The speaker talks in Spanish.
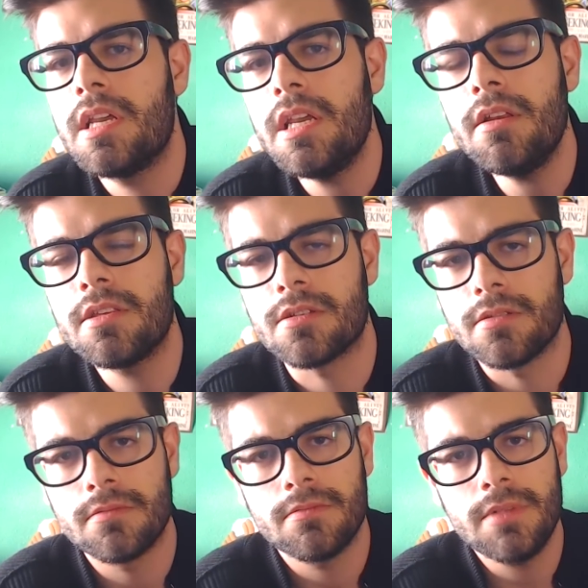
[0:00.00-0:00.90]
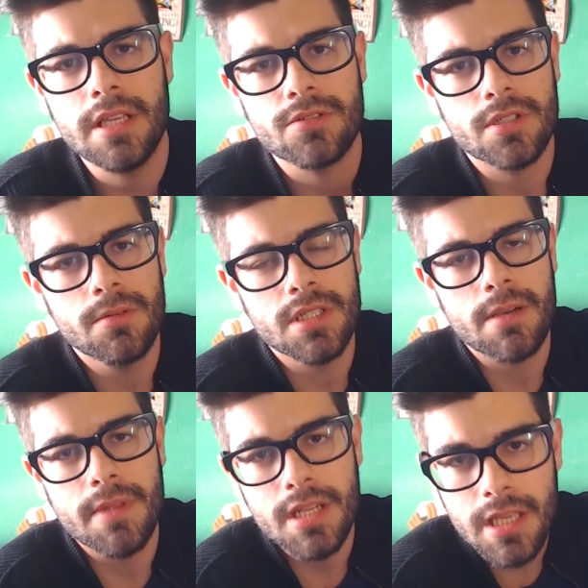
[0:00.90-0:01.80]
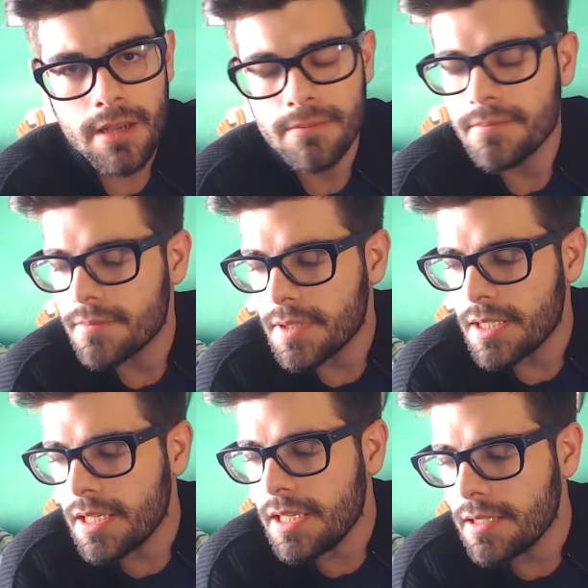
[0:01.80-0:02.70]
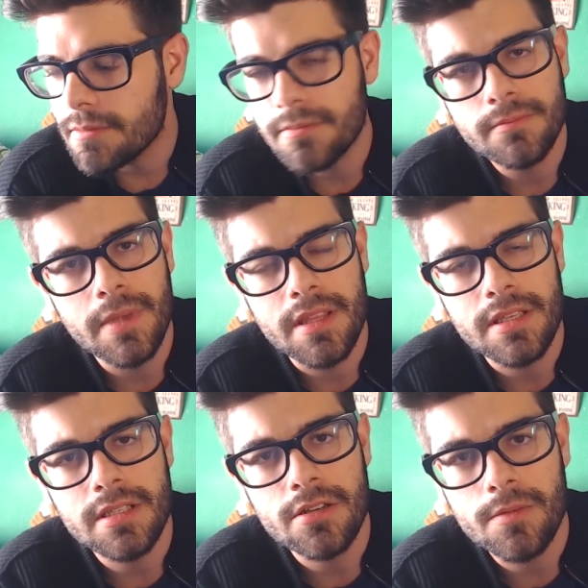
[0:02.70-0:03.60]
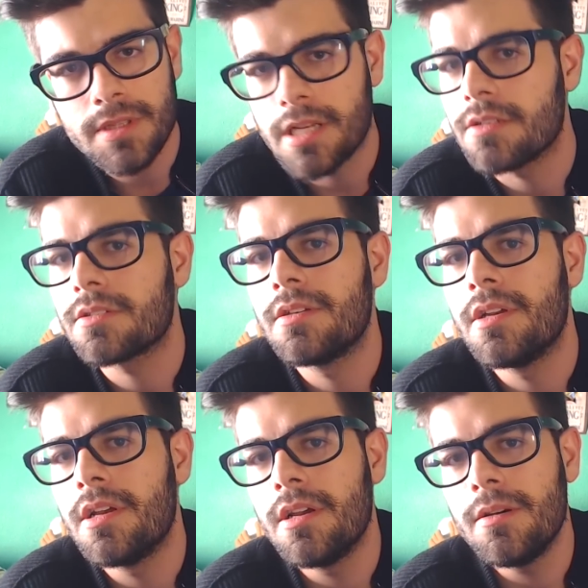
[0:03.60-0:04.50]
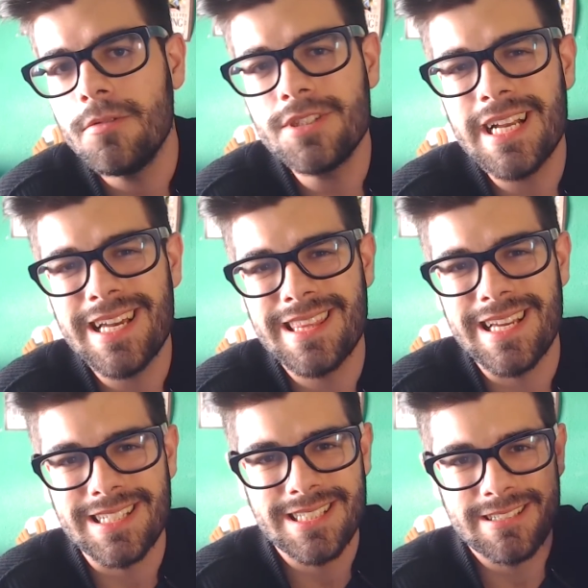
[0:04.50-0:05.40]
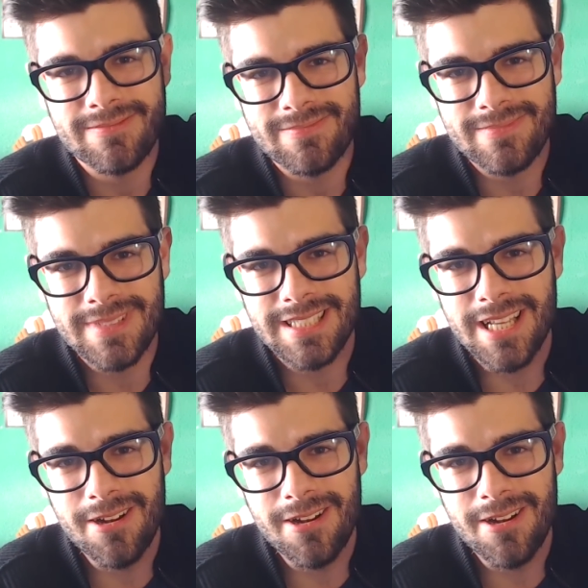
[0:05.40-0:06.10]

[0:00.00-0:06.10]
Y lo dicho, like, suscribiros a la y me decís en los comentarios. Muchas gracias. Hasta